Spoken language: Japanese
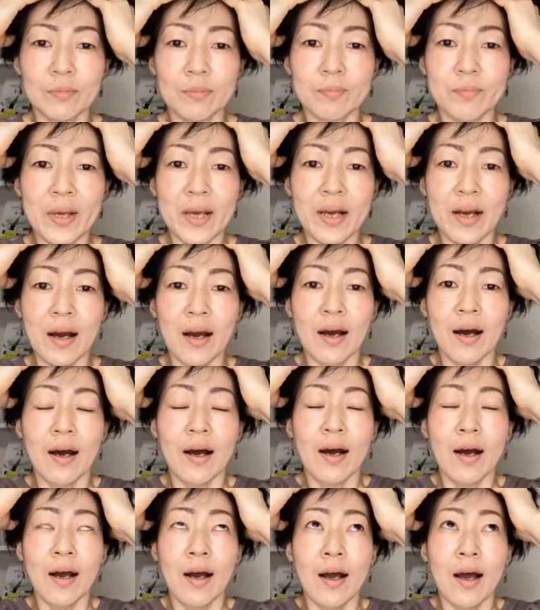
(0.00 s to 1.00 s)
目が
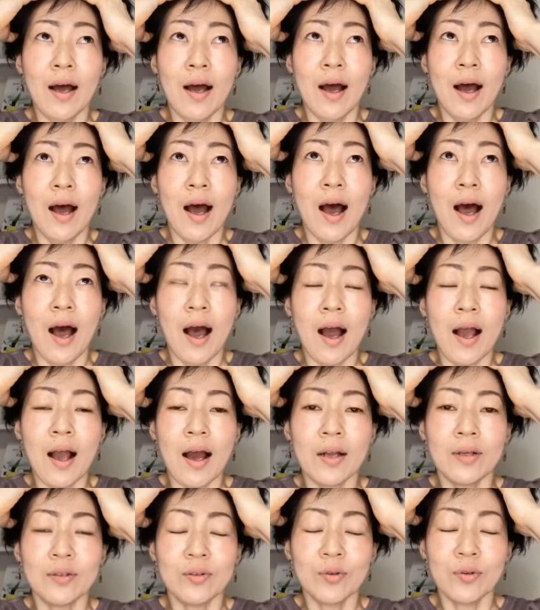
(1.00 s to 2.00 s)
上
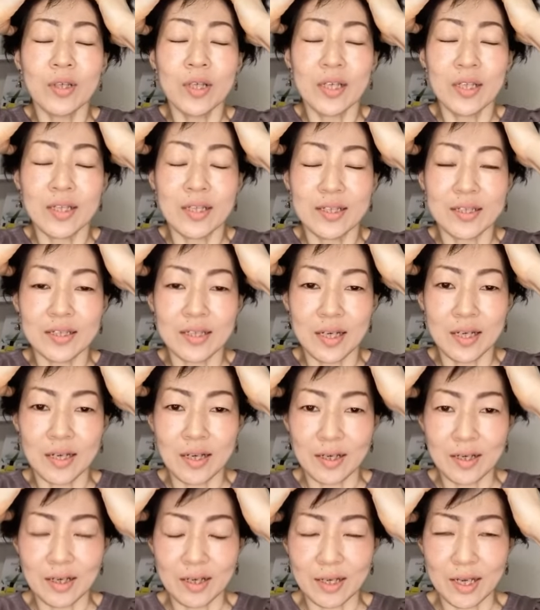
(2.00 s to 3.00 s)
がる時に
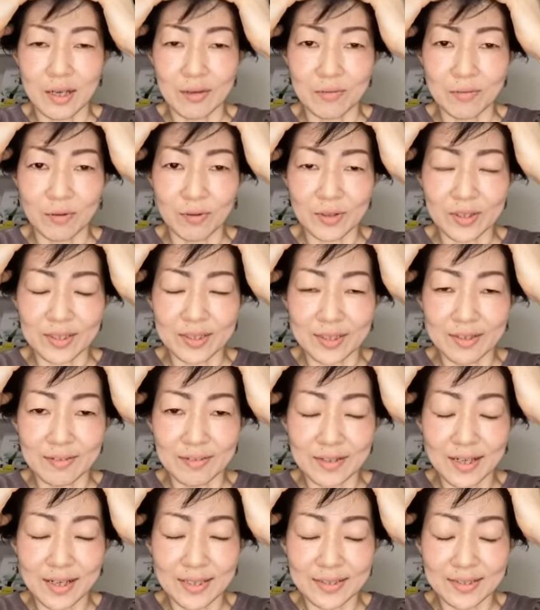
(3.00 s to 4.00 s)
力加減を入れる
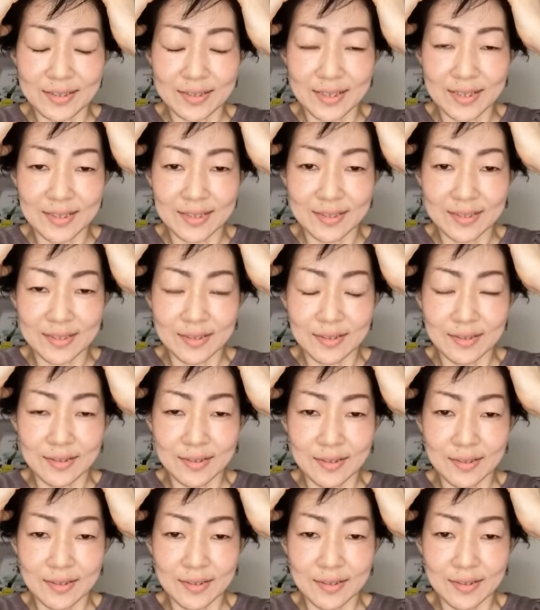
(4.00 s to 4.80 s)
感じです